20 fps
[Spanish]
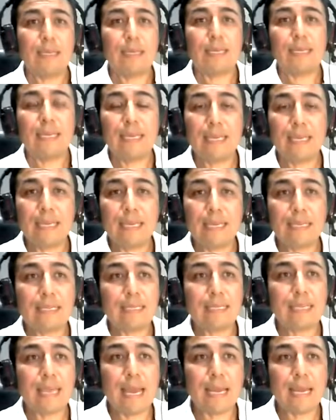Y
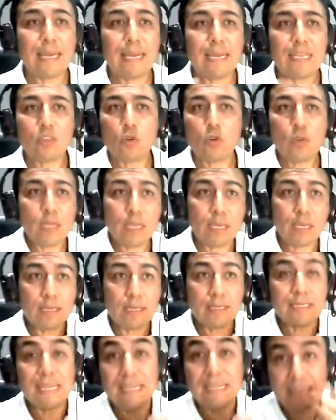si alguien le dice, oye,
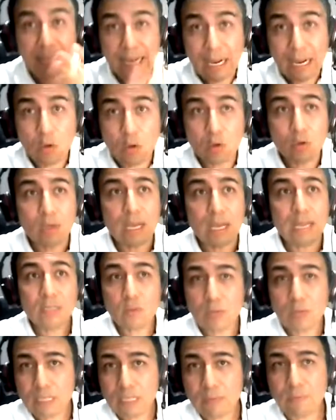se enteraron, hace
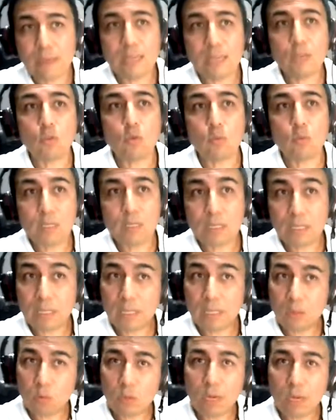una semana
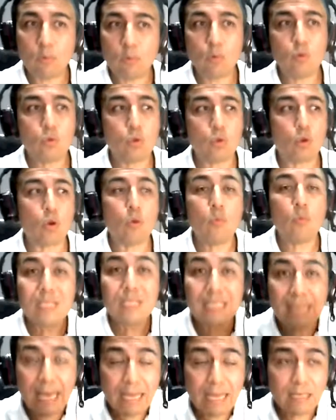tuviste un abuso, ¿cómo
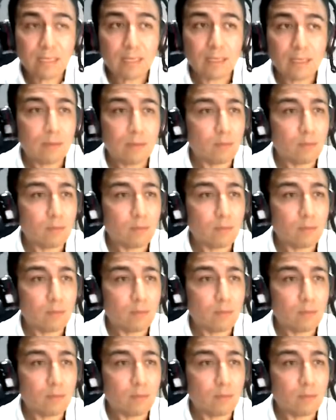estás?